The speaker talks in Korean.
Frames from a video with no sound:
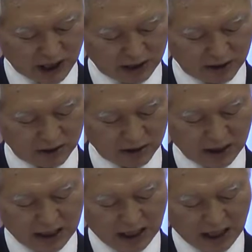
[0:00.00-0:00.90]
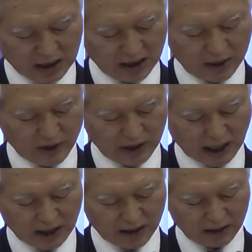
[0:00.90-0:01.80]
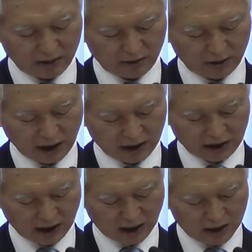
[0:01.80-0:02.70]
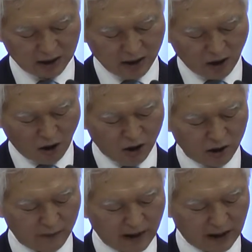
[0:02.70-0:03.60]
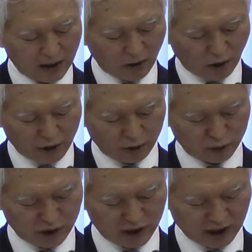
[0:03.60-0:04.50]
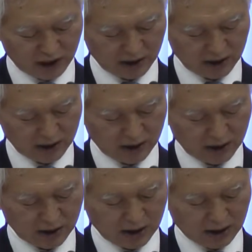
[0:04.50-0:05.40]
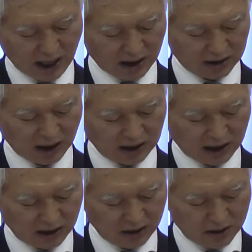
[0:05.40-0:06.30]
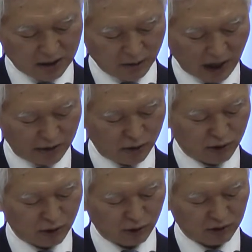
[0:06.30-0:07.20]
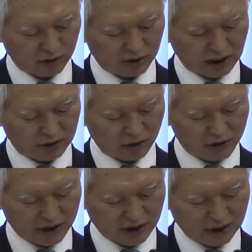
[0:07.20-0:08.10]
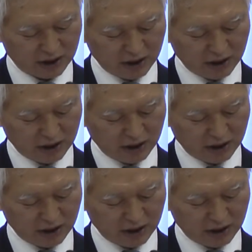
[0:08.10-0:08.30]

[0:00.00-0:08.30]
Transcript: 자는 하나님의 나라에 들어가기가 얼마나 어려운지 낙타가 바늘귀로 들어가는 것이